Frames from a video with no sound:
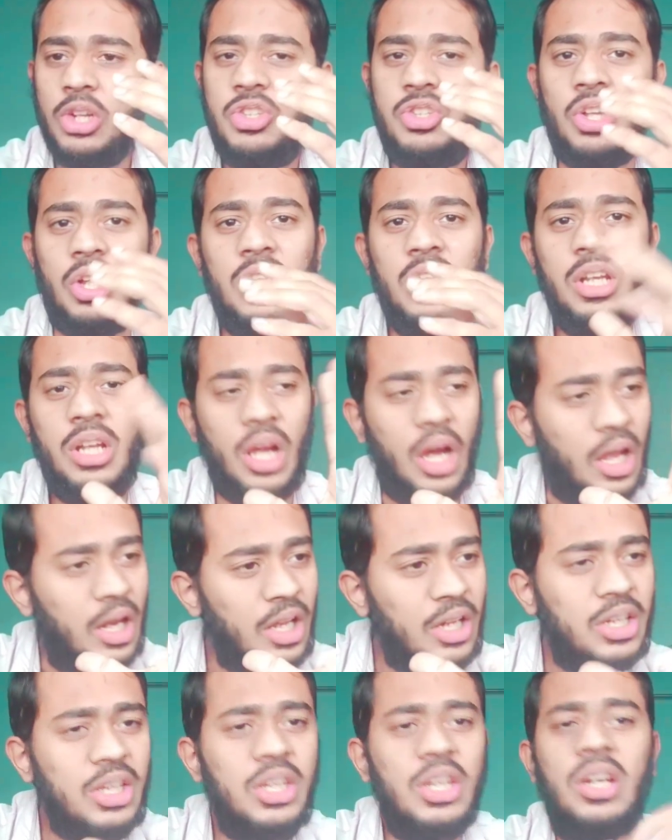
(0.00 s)
आपका
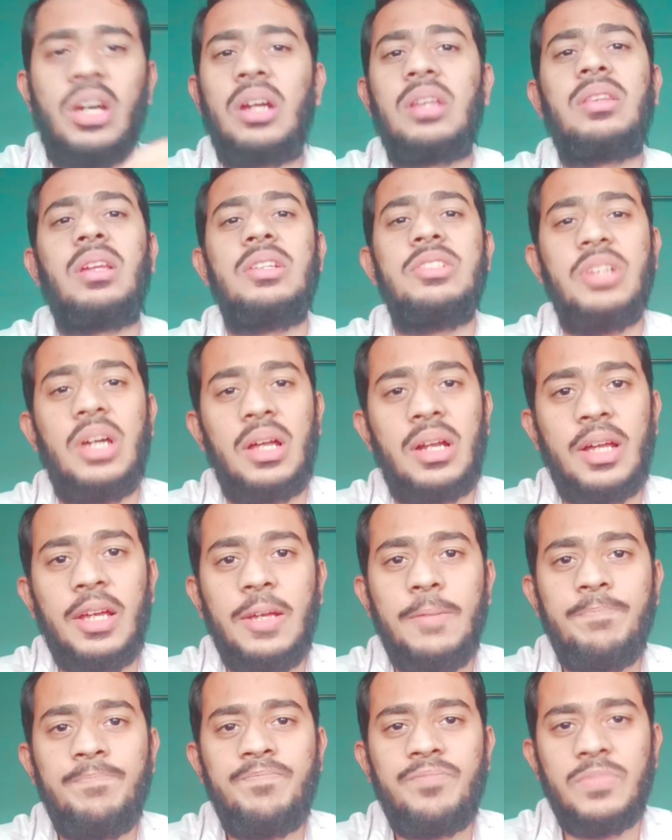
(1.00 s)
शरीर अलग ही निखरता जा
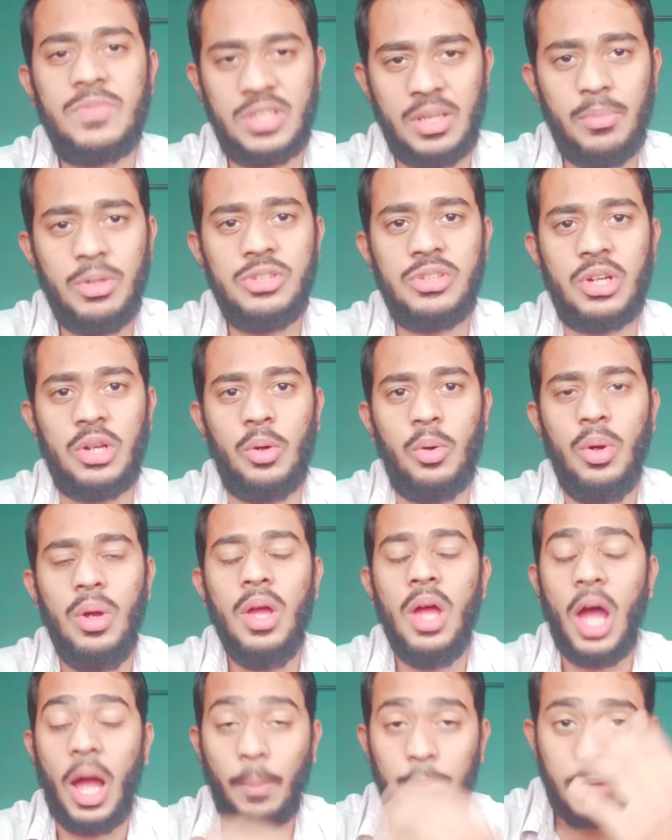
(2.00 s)
रहा है समझ रहे
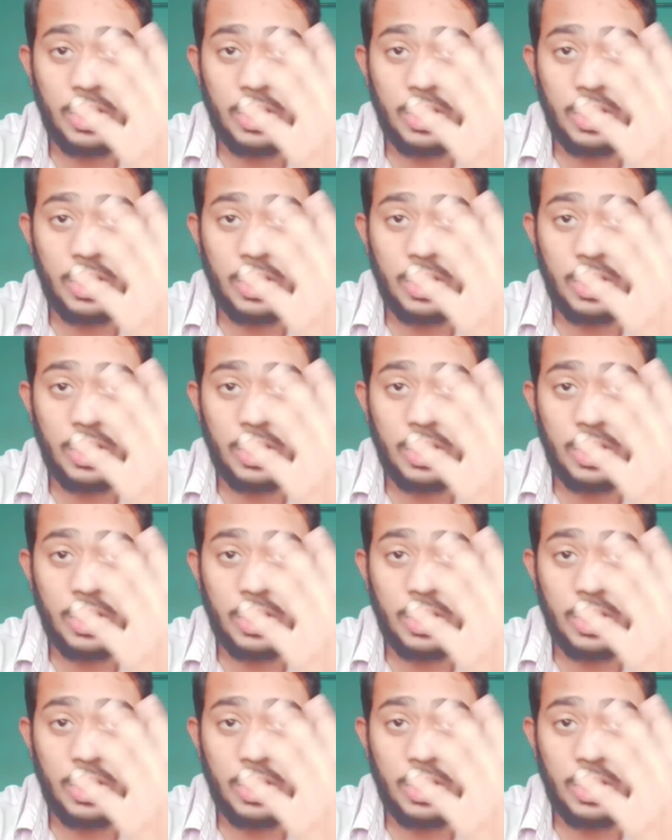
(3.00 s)
हो